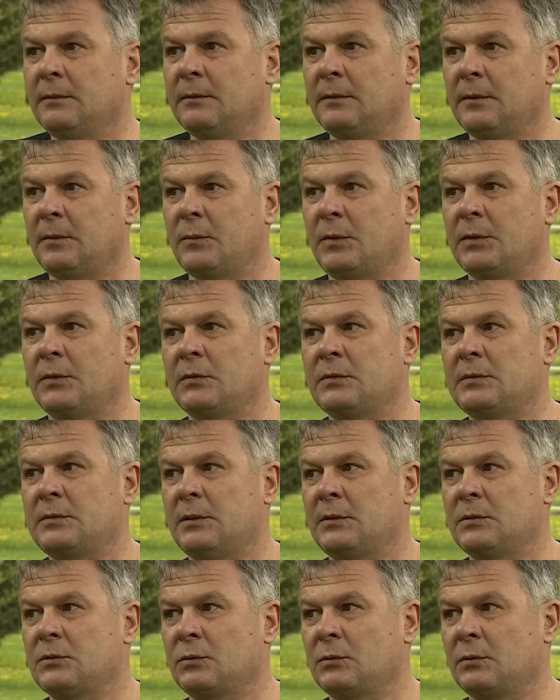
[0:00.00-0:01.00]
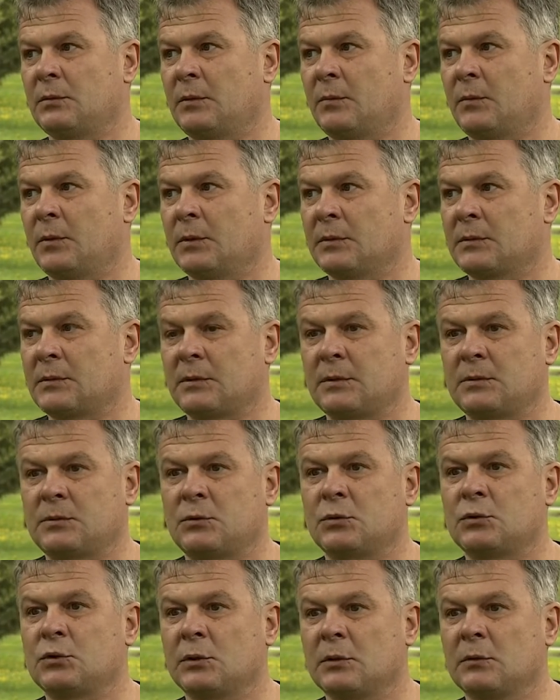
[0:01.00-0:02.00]
на метеостанцию, и на
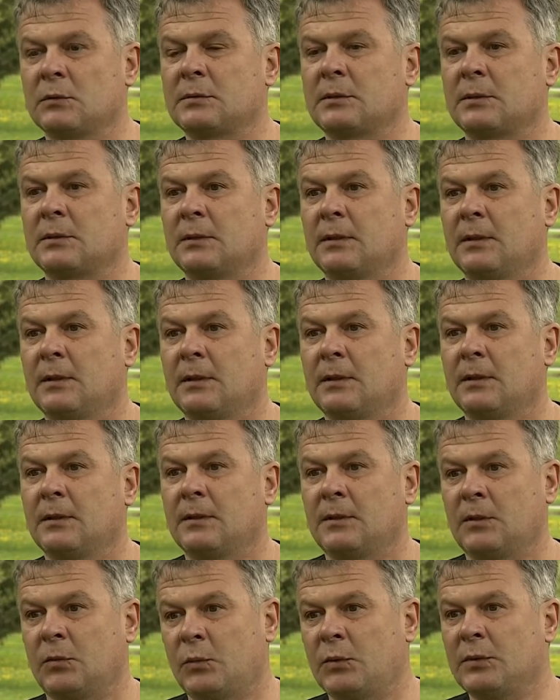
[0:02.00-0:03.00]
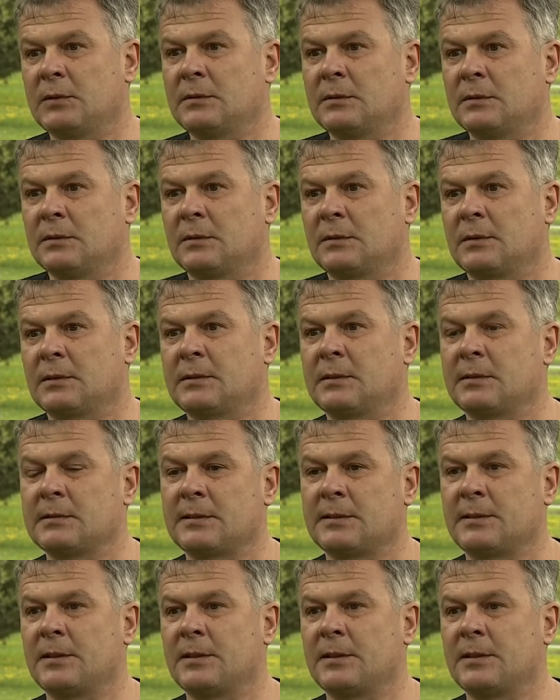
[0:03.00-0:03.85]
метеостанцию Челюскин. И бензин оказался